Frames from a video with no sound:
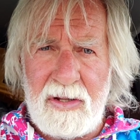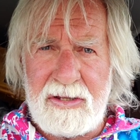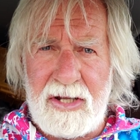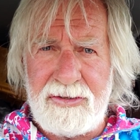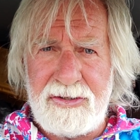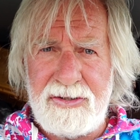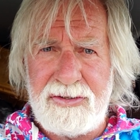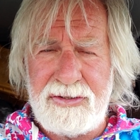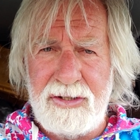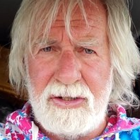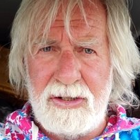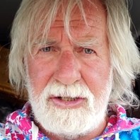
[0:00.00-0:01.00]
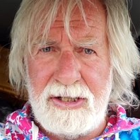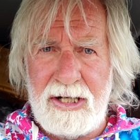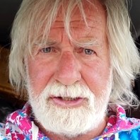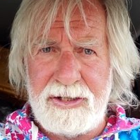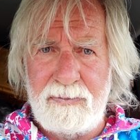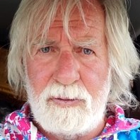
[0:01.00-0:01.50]
Das ist, äh, je
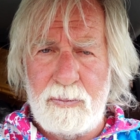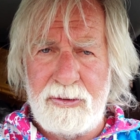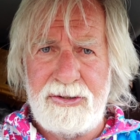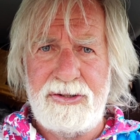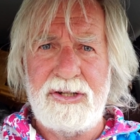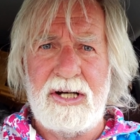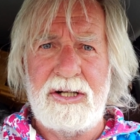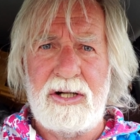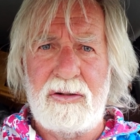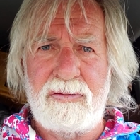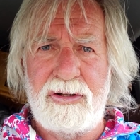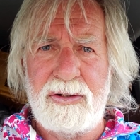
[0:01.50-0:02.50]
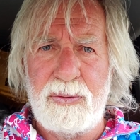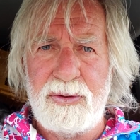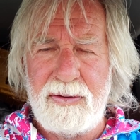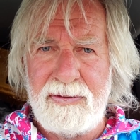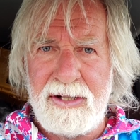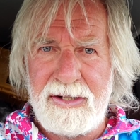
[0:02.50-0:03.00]
nachdem, wo man sich gerade aufhält,
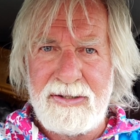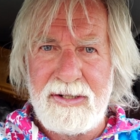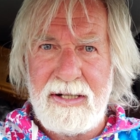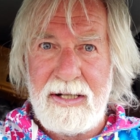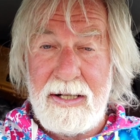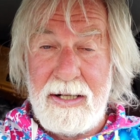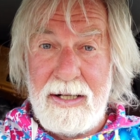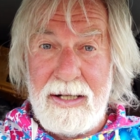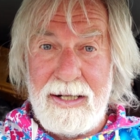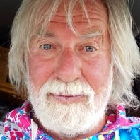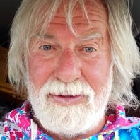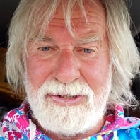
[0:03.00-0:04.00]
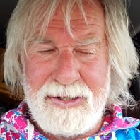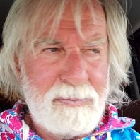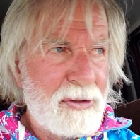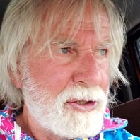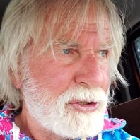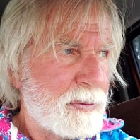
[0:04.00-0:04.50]
unterwegs Immer
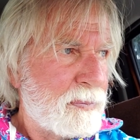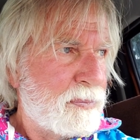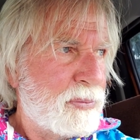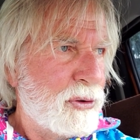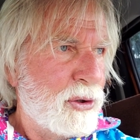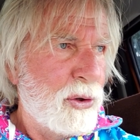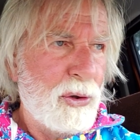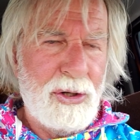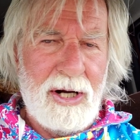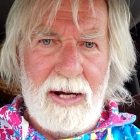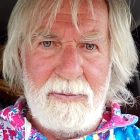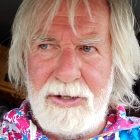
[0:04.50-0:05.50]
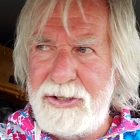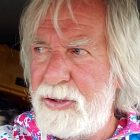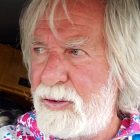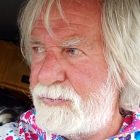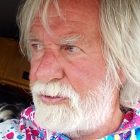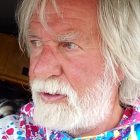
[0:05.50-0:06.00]
ziemlich blöd, aber ich
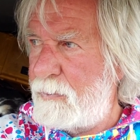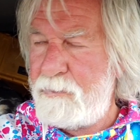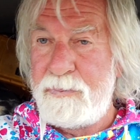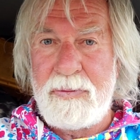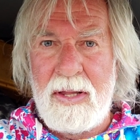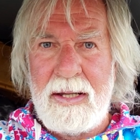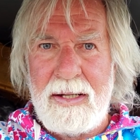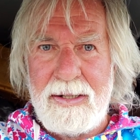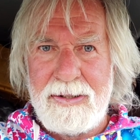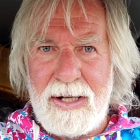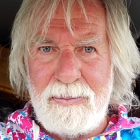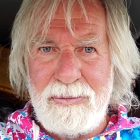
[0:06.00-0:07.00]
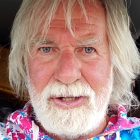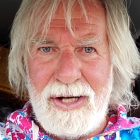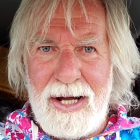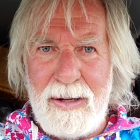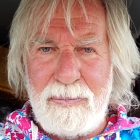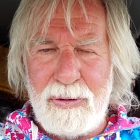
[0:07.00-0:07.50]
hoffe,
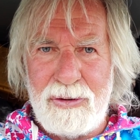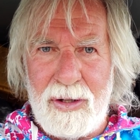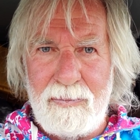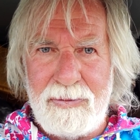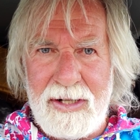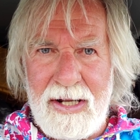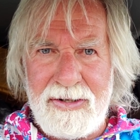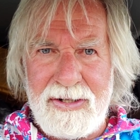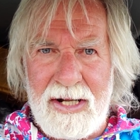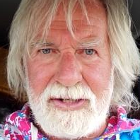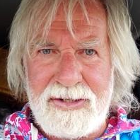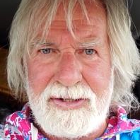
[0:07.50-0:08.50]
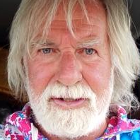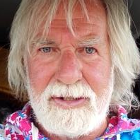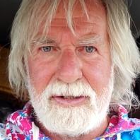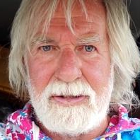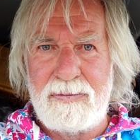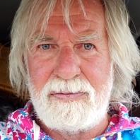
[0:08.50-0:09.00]
Samira bekommt Ersatz,
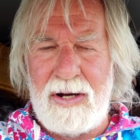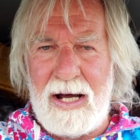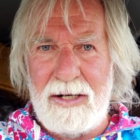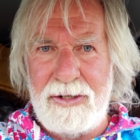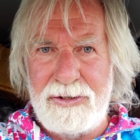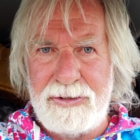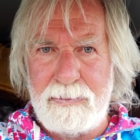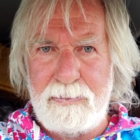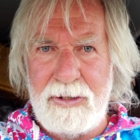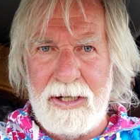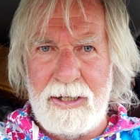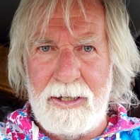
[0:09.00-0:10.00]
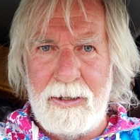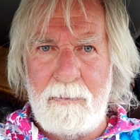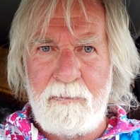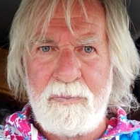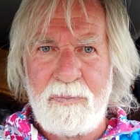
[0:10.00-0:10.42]
Fahrlicht, Birne